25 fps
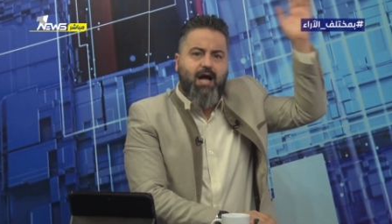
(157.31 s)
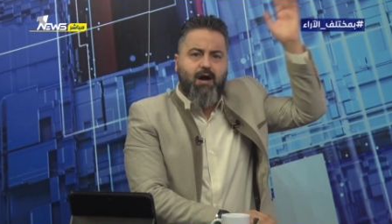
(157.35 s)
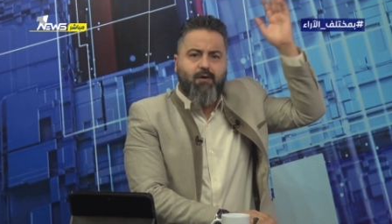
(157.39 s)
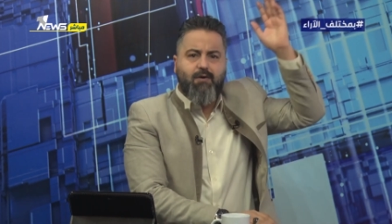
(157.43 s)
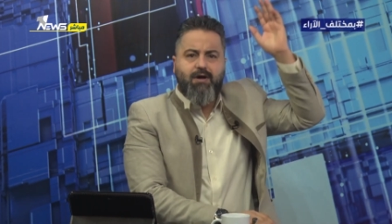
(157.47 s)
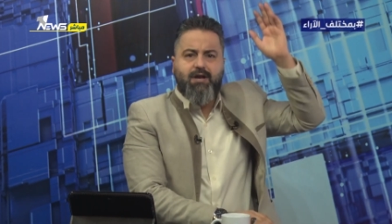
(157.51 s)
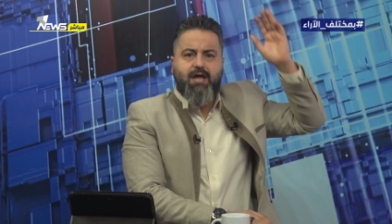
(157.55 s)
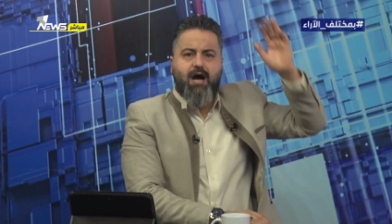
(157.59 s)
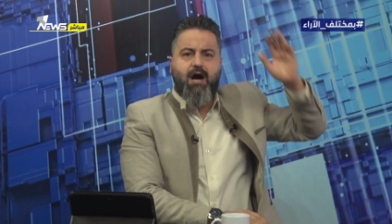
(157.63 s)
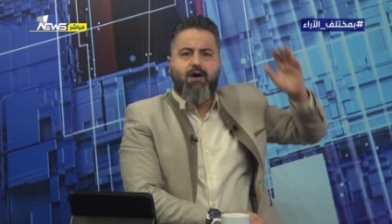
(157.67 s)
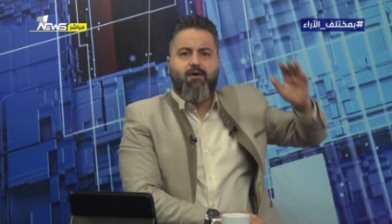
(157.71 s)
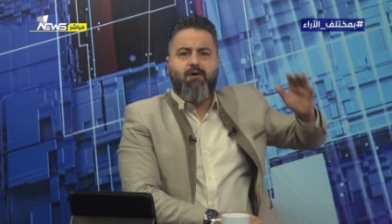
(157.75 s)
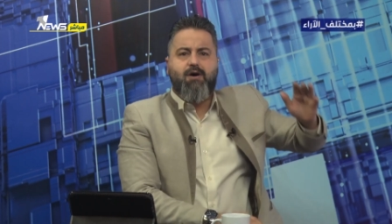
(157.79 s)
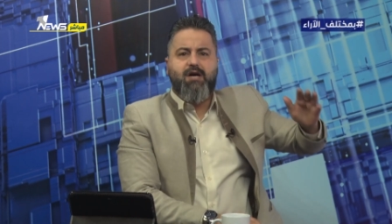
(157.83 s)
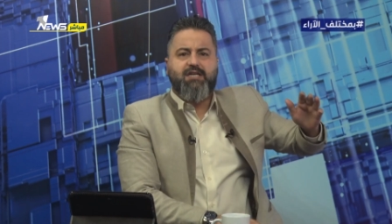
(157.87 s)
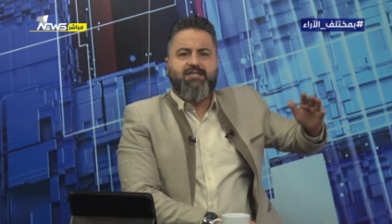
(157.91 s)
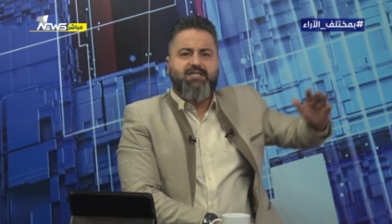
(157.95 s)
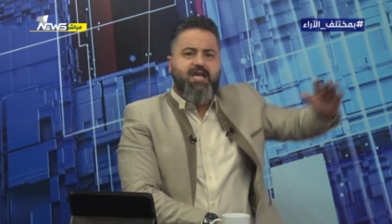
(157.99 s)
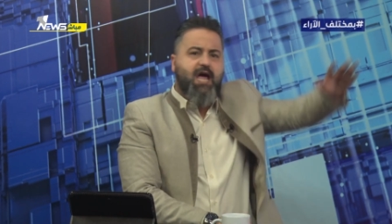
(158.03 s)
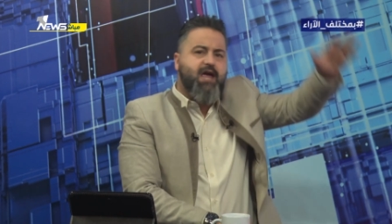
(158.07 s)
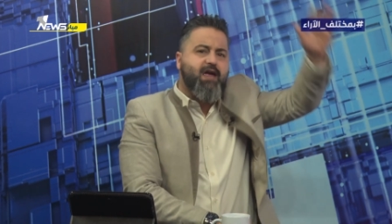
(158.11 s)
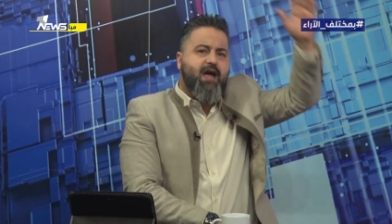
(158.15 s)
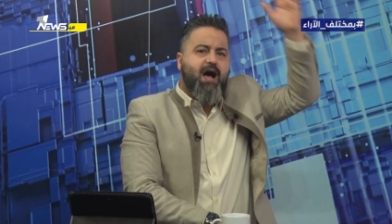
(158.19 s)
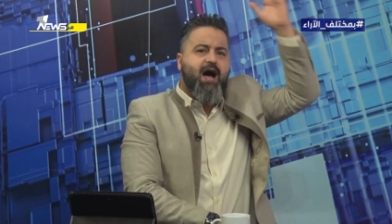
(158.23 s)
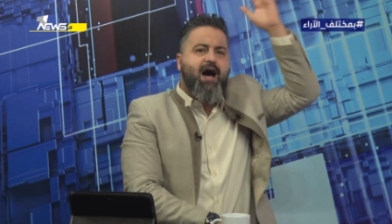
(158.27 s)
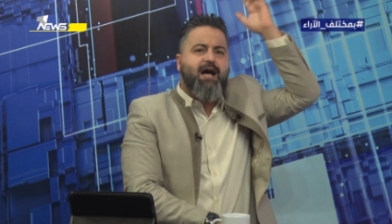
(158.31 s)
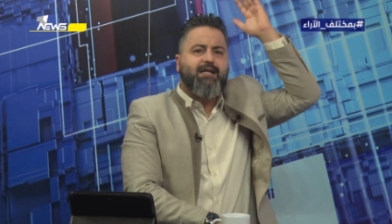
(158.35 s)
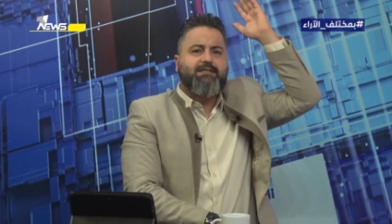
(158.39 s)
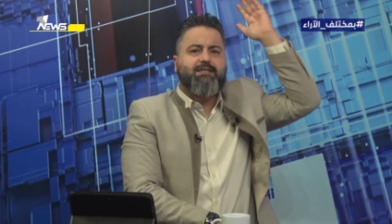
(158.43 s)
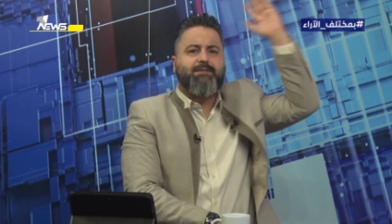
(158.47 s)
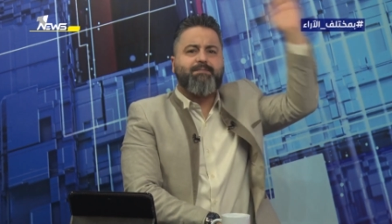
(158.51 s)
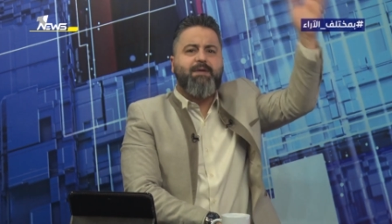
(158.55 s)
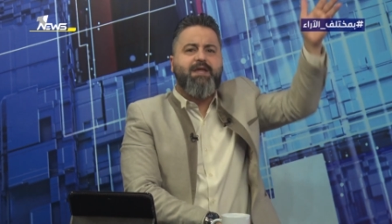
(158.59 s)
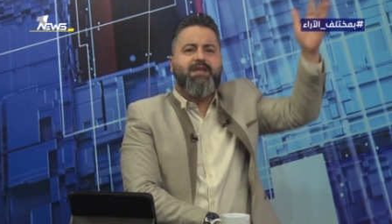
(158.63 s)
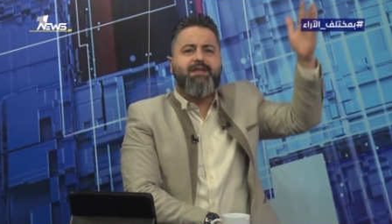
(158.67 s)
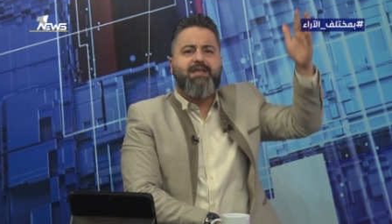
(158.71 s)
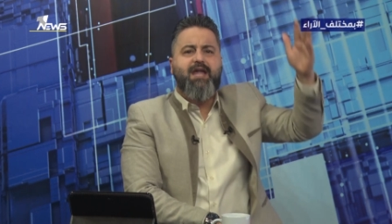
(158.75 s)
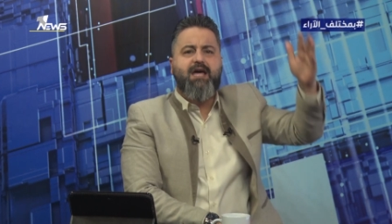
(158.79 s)
ونهوس هيهات
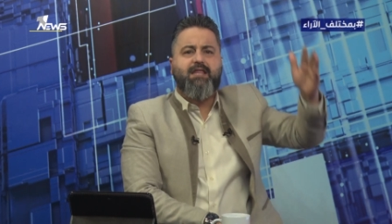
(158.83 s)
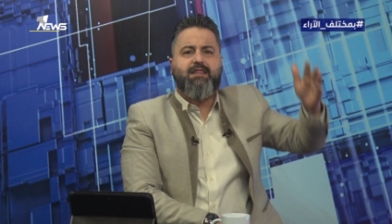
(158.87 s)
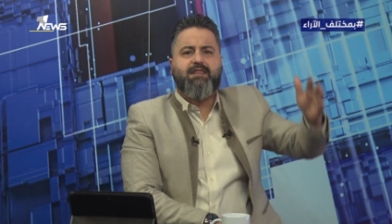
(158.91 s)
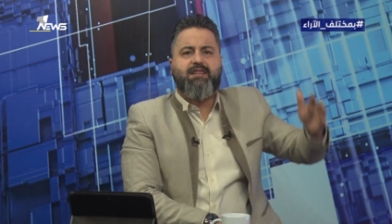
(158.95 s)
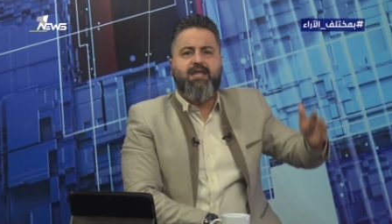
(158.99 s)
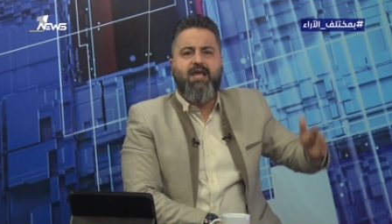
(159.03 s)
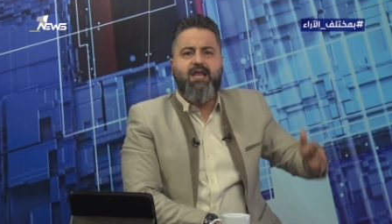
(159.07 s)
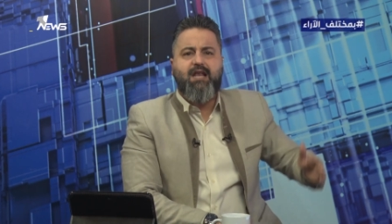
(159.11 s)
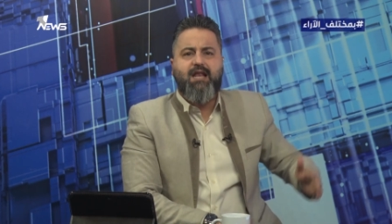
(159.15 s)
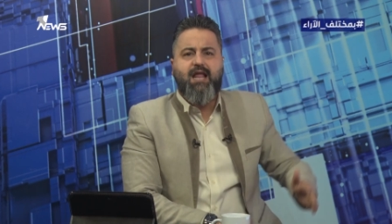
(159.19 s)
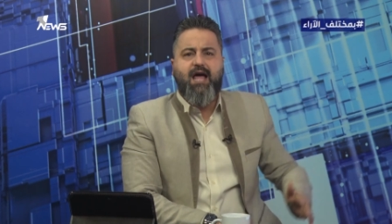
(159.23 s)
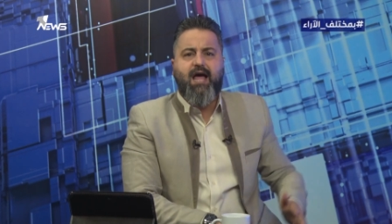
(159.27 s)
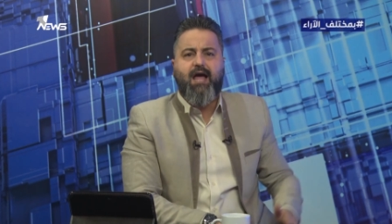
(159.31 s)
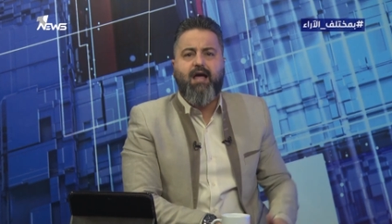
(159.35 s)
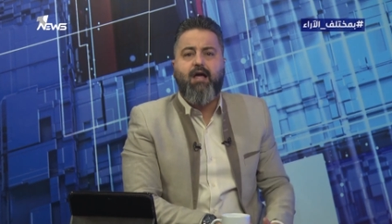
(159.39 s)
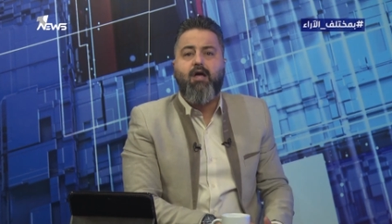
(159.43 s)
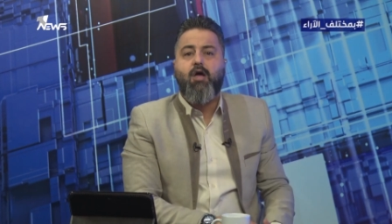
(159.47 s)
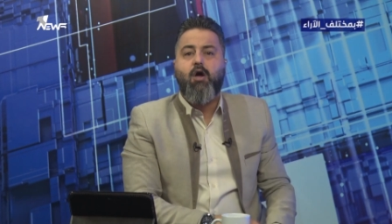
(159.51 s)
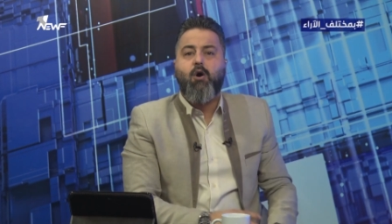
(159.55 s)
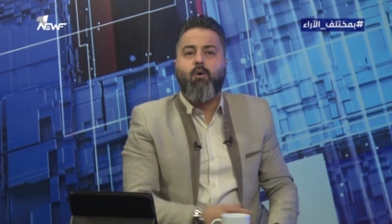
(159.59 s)
منا الذله